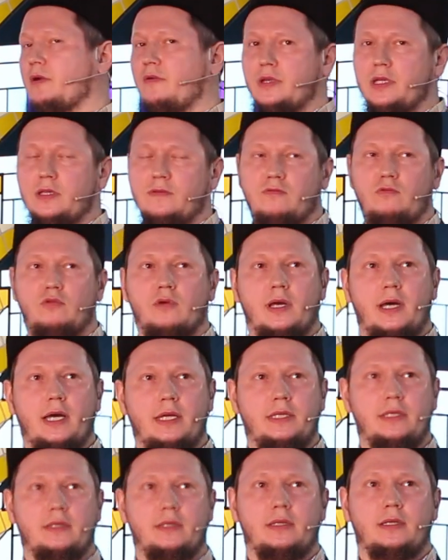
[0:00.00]
говорит в
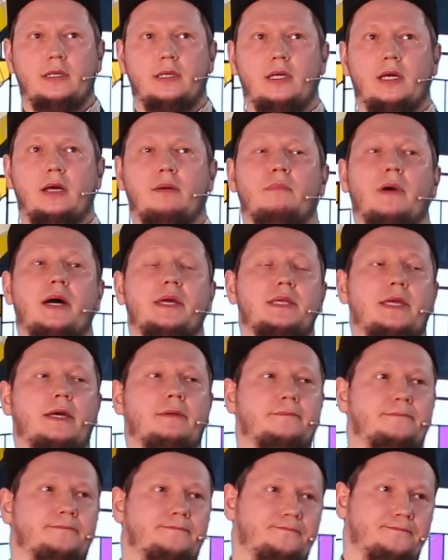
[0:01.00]
Коране.
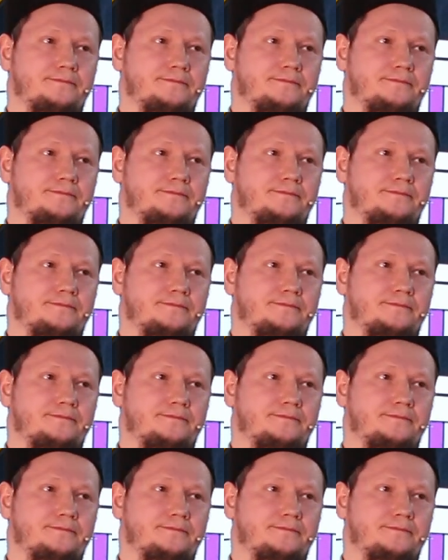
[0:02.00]
Марьям,